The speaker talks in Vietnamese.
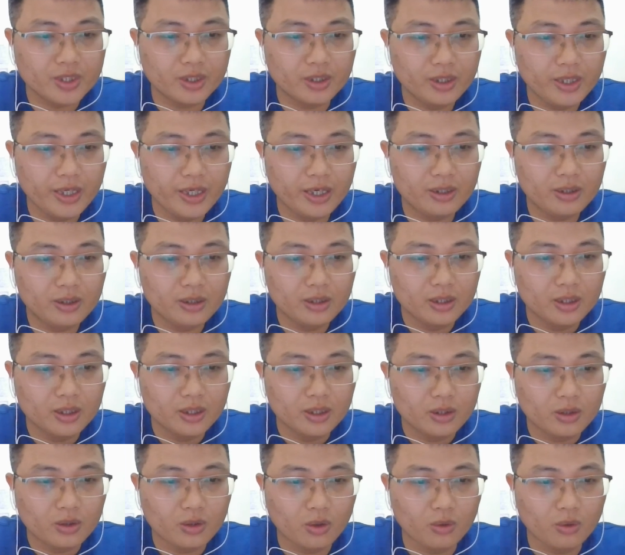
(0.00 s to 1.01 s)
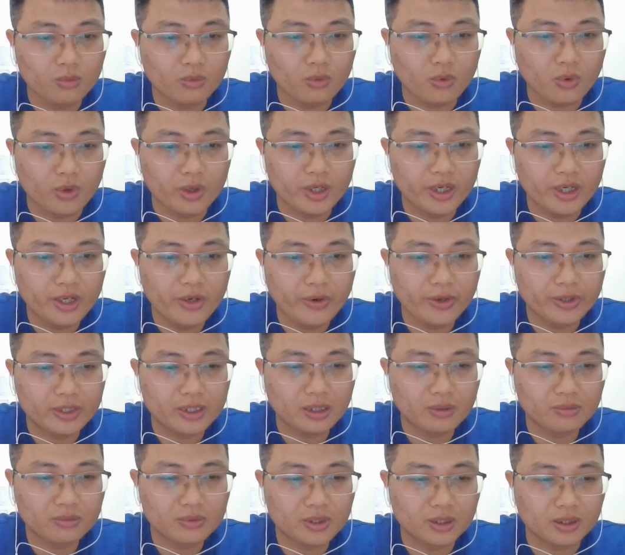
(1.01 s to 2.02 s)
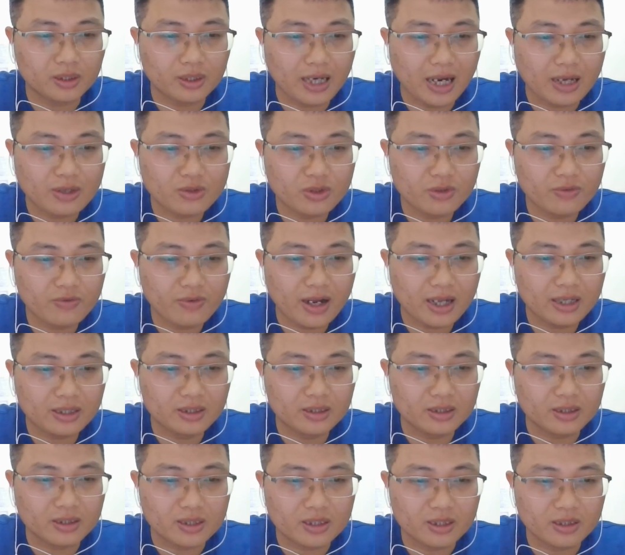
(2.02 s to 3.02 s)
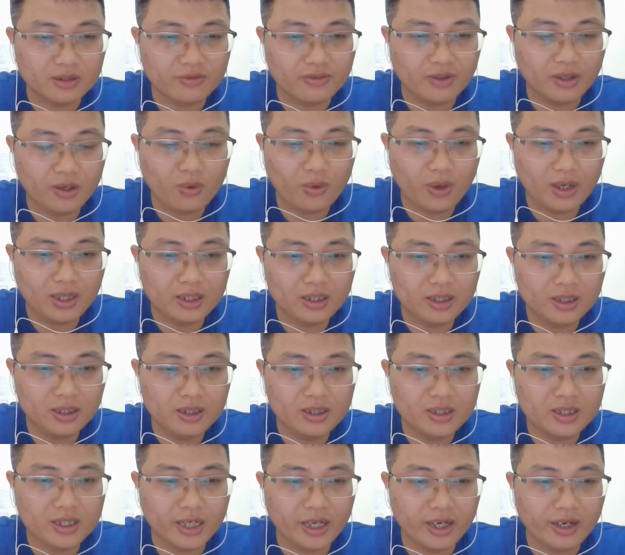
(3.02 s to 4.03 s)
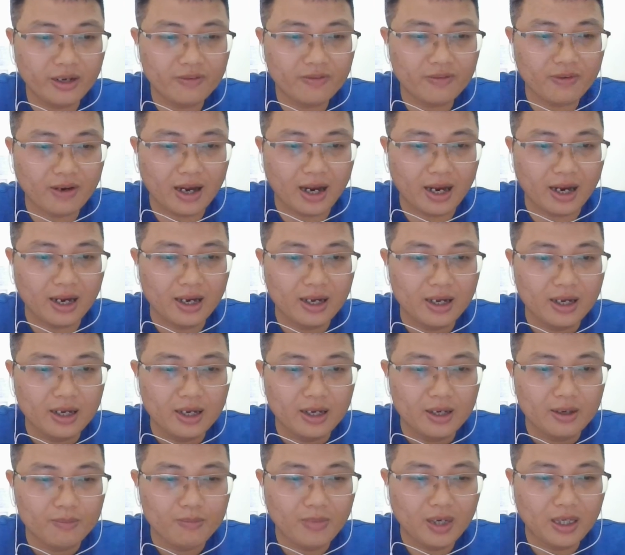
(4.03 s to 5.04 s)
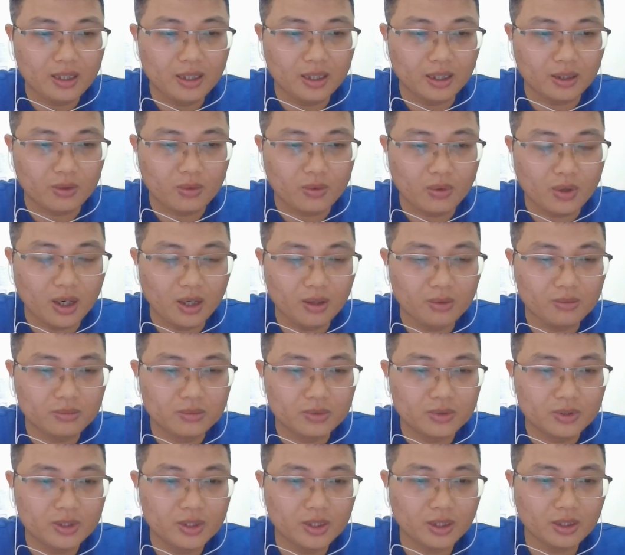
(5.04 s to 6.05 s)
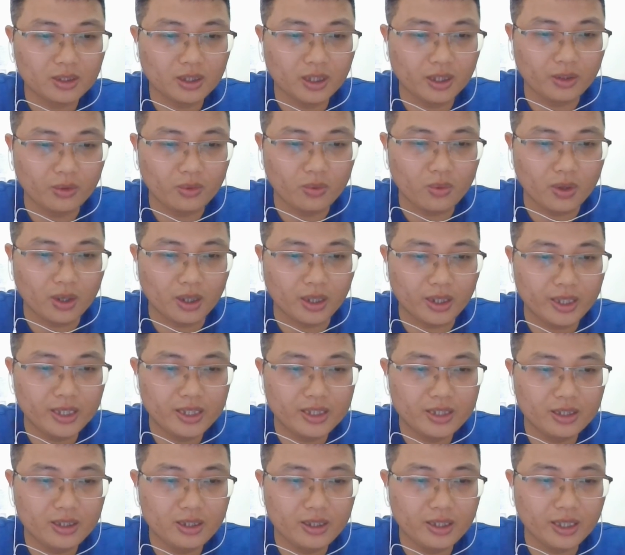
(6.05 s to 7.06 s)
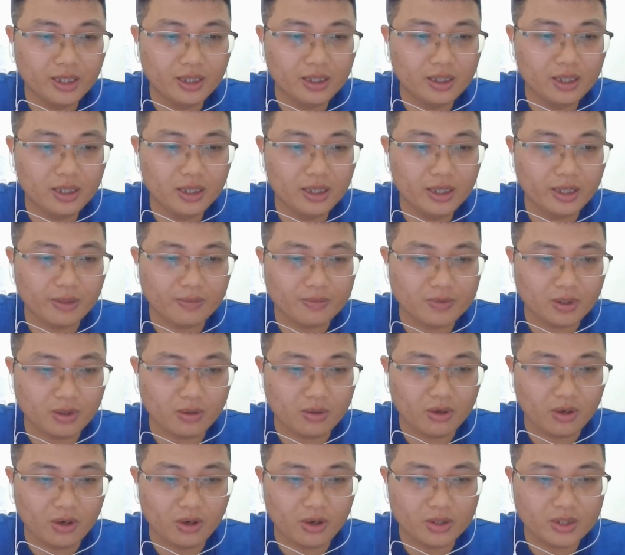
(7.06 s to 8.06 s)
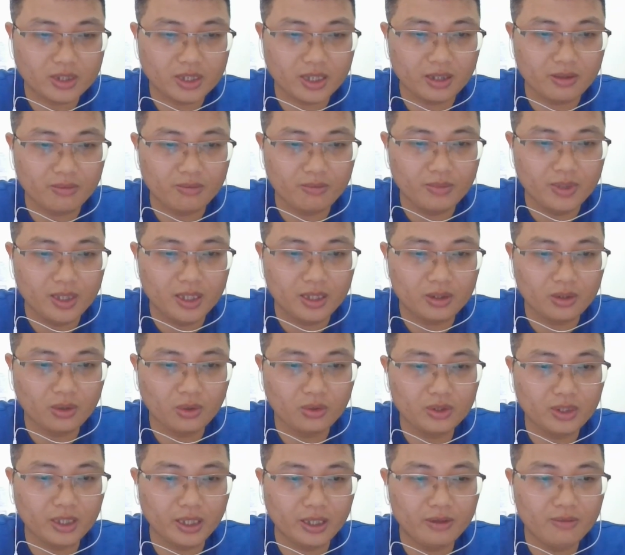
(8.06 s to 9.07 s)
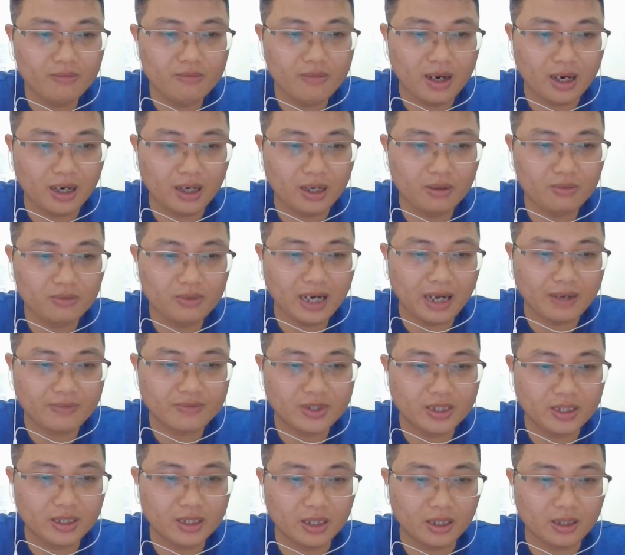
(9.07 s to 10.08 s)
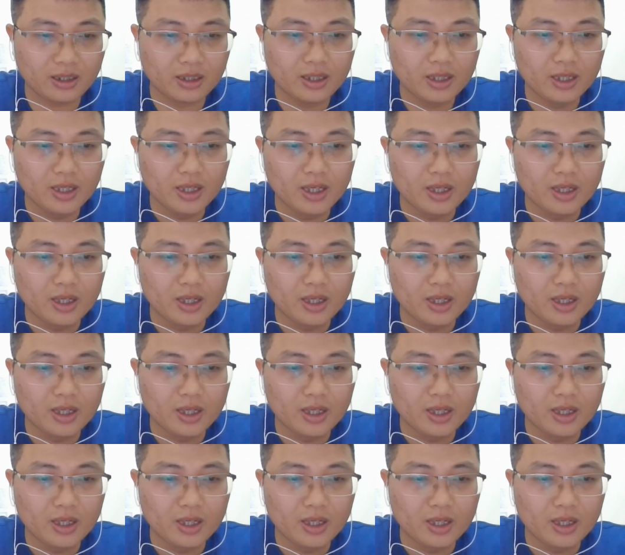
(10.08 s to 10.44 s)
Tướng điên khủng của Lý Huệ Tông thực ra xuất phát từ sự phẫn uất, ức chế và bất lực của ông trước thời cuộc khi chứng kiến cơ nghiệp dòng họ dần bị thôn tính mà không làm gì được.